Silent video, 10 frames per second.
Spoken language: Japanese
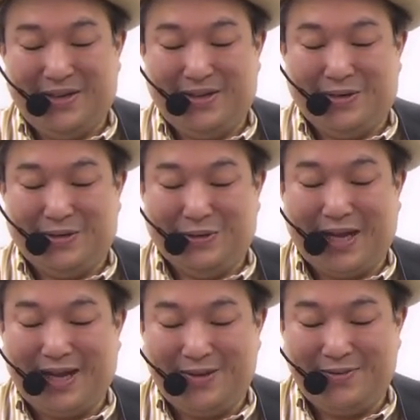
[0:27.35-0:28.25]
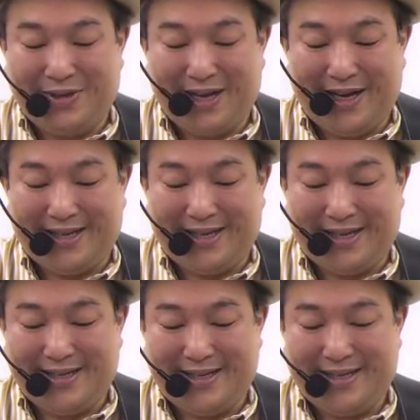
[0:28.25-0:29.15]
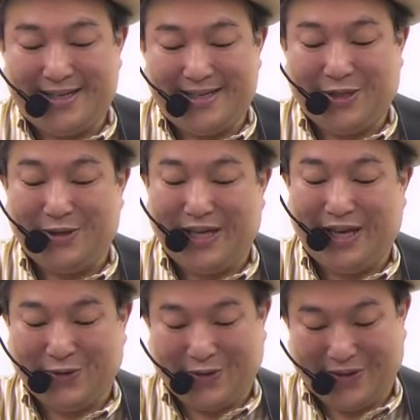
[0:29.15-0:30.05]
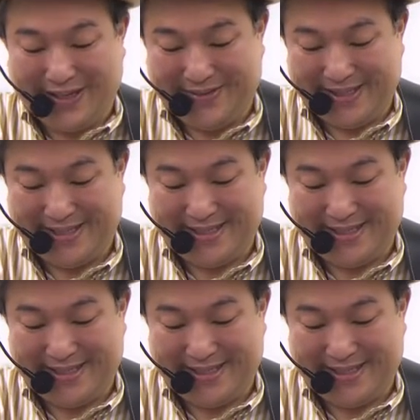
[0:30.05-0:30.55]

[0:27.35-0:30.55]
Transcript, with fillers: 疑い深い人に会うことがあります。